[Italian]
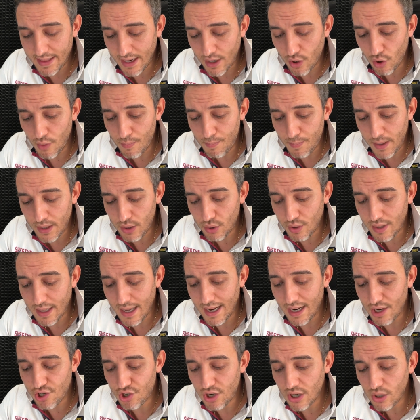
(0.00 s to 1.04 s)
colpito
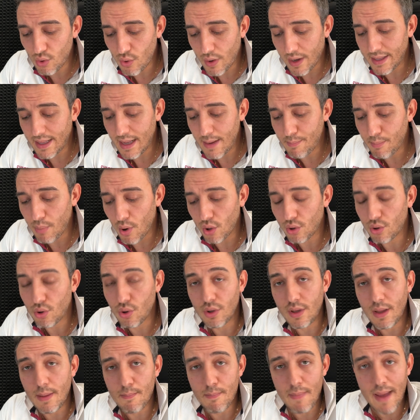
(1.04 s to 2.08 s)
dalla sciagura del porto
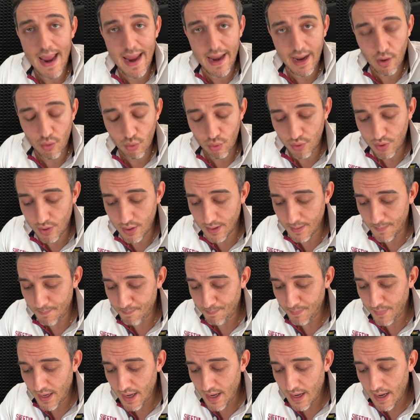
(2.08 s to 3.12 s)
di Beirut.
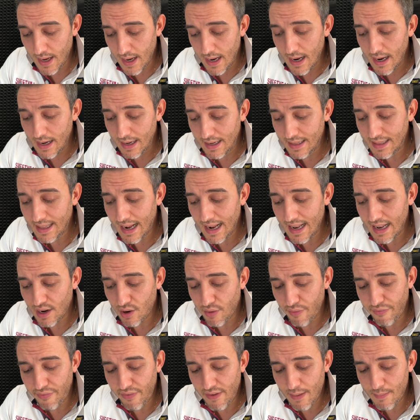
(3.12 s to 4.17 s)
L'Italia
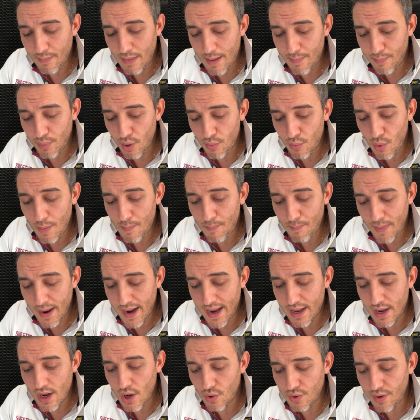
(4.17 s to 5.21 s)
conferma il proprio
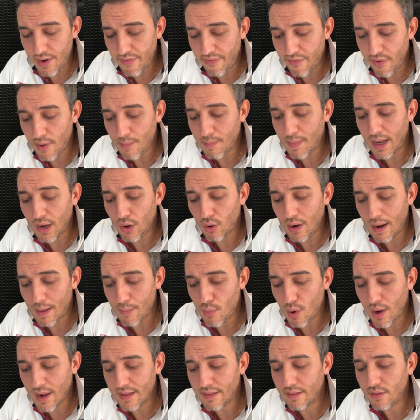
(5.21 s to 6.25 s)
impegno a ogni forma di
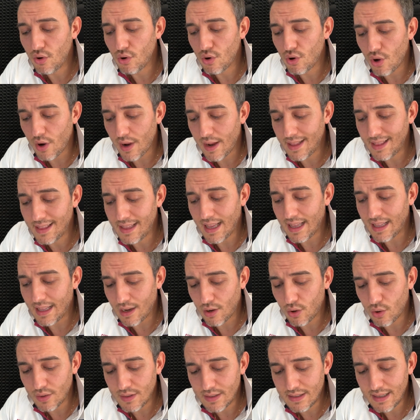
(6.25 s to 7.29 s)
collaborazione orientata a
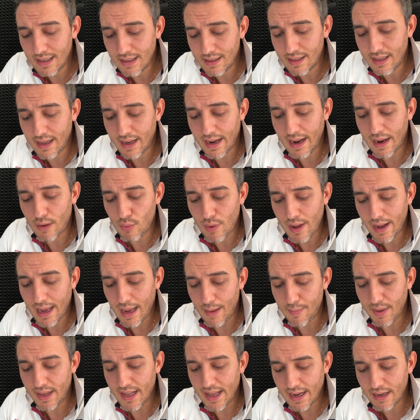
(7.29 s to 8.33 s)
consentire una
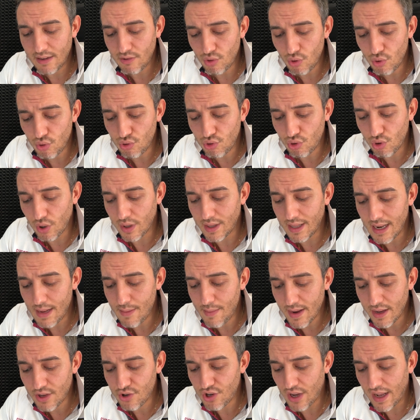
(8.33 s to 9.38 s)
rapida risoluzione
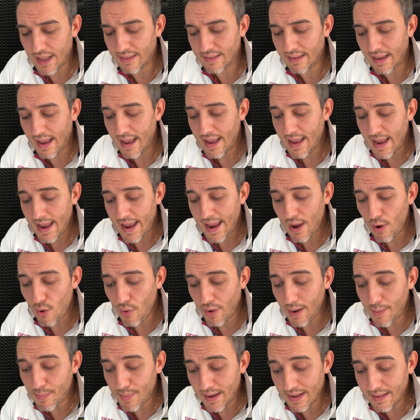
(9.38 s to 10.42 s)
dell'emergenza e un
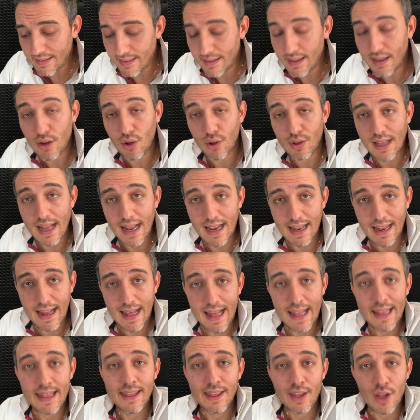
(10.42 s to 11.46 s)
ripristino
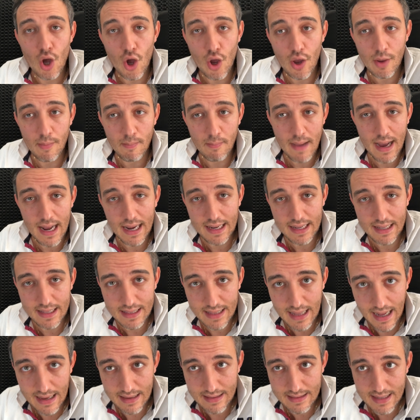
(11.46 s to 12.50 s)
della
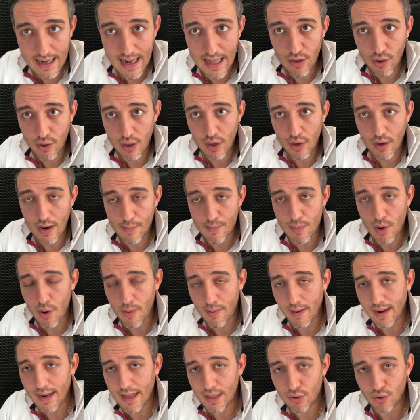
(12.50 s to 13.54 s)
normalità. Strano che non abbiano
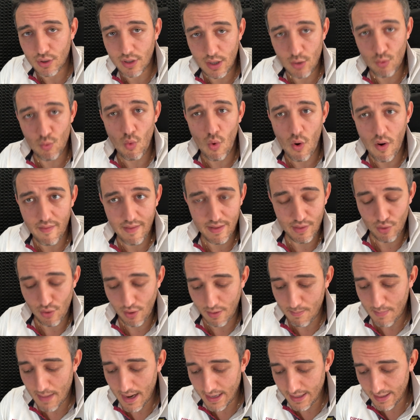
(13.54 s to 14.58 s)
parlato di nuova
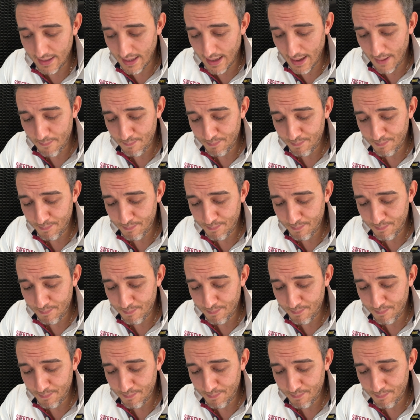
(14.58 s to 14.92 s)
normalità.